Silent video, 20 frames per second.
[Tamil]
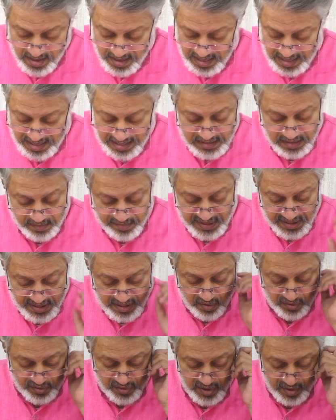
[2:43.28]
அதை பற்றி
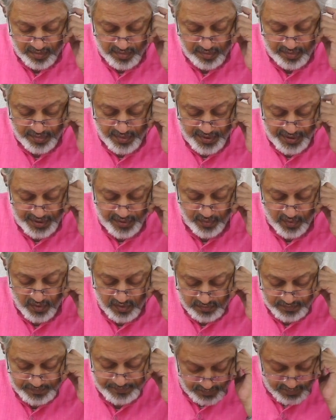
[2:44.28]
கொஞ்சம் நம்ம போயிடுவோம்
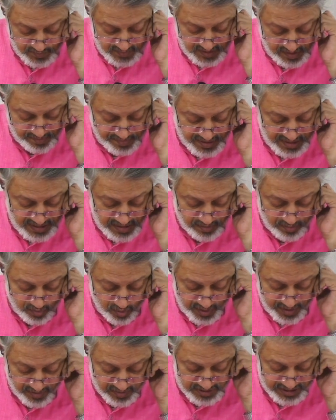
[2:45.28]
இப்போ இதை
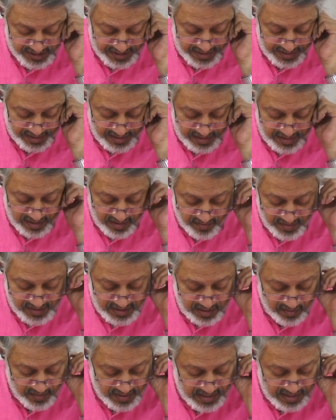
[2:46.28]
மூடி வச்சுக்கிறேன் இதை வந்து
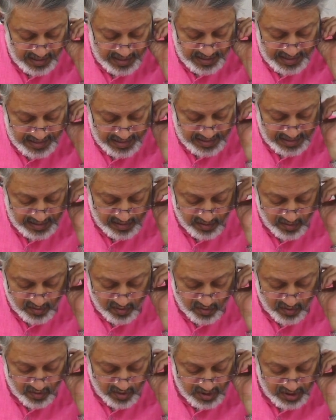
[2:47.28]
அவங்க எனக்கு
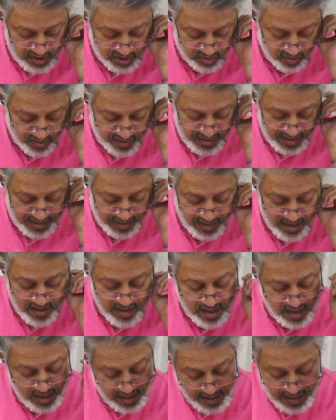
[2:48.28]
இது சொல்கிறாங்க
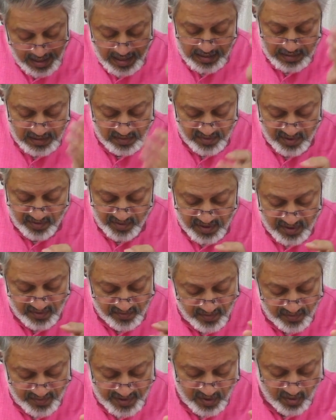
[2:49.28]
நான் அதை விவரம்
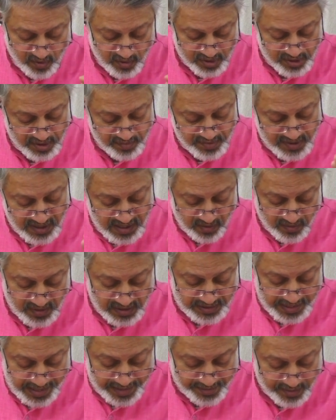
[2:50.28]
விவரம் கொடுத்த பிறகு அவங்க
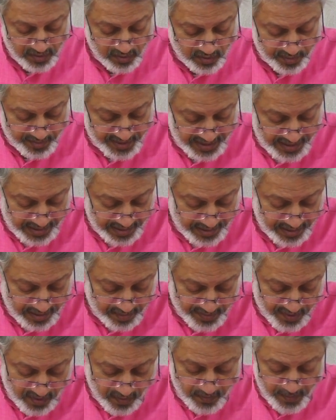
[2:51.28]
தேங்க்யூ அப்படின்னாங்க
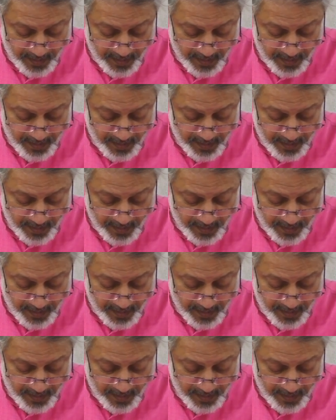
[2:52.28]
அப்புறம்